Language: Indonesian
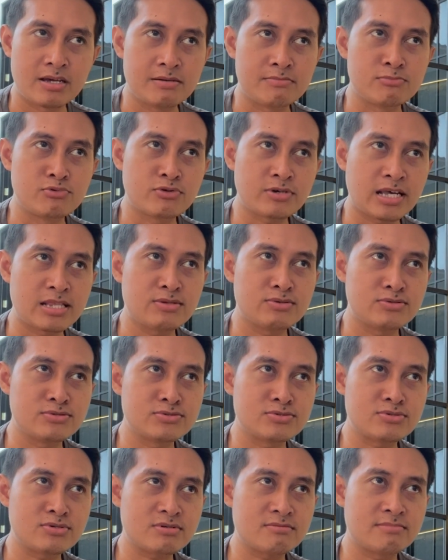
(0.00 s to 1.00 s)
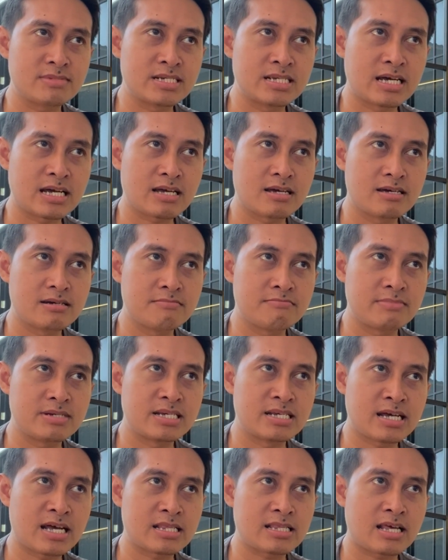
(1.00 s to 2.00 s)
bukan untuk
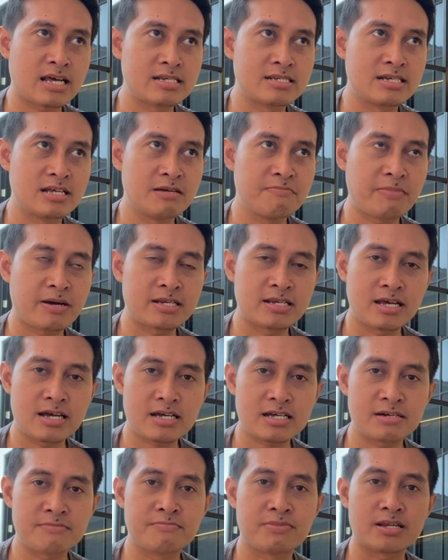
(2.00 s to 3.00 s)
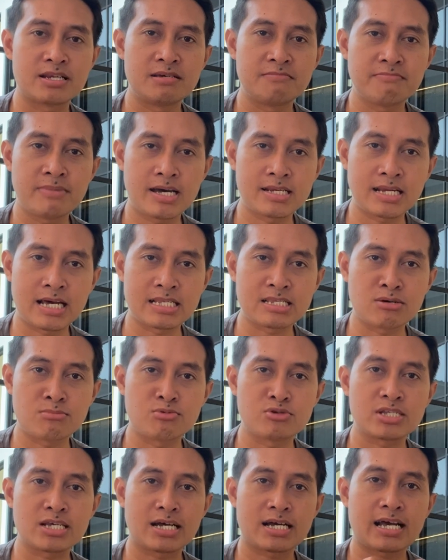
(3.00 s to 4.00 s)
mendekatkan diri pada keberlimpahan
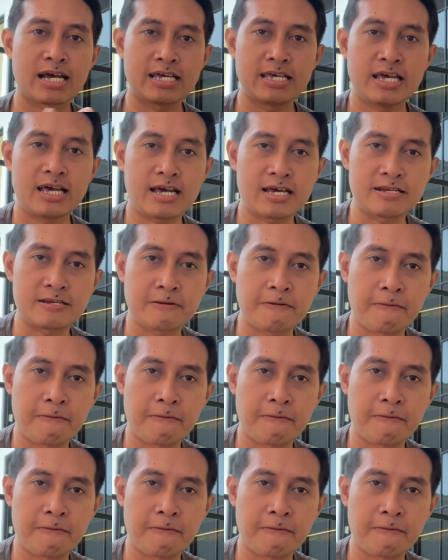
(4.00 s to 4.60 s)
ataupun kekayaan.